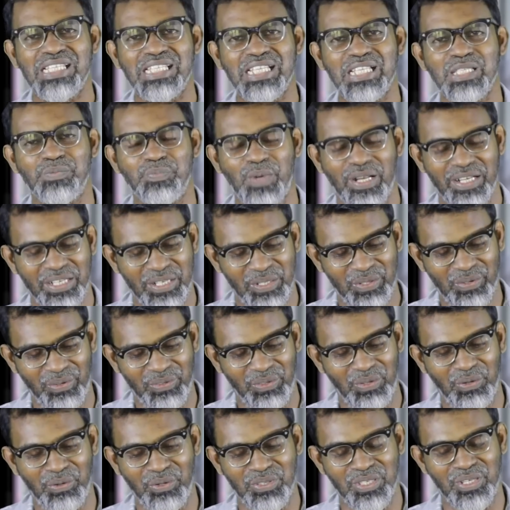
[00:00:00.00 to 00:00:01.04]
பிஸ்னஸ் பண்ணி
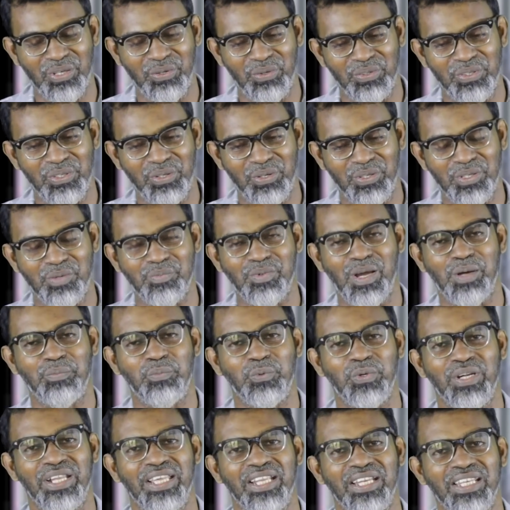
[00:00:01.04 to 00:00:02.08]
கொஞ்சம் கொஞ்சம் கொஞ்சம் கொஞ்சமாக
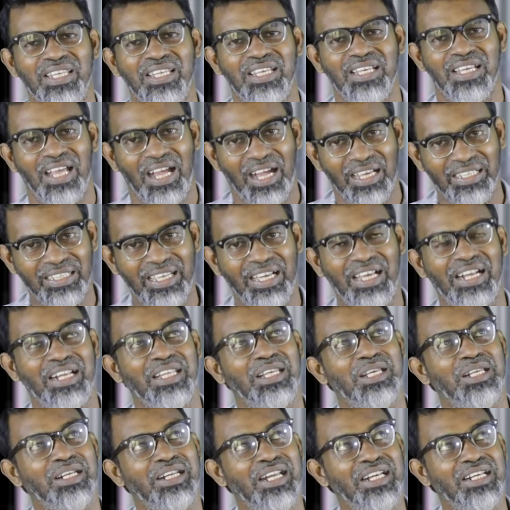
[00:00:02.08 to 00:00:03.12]
முன்னேறி அந்த
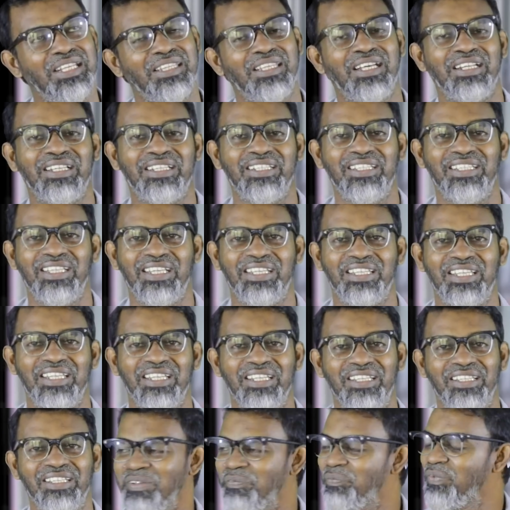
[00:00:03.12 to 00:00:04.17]
கடையை ரெண்டு தட்டு
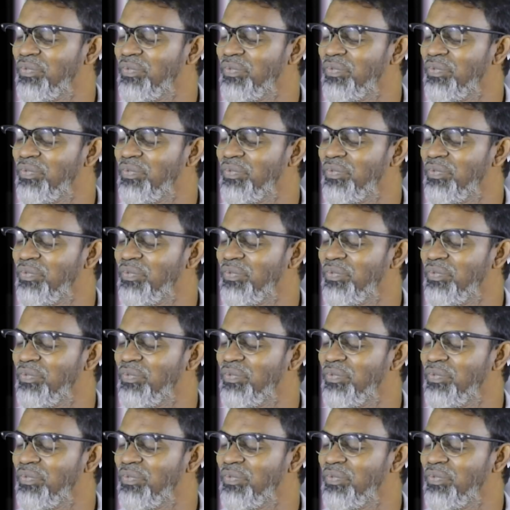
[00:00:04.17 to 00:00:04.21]
கட்டினேன்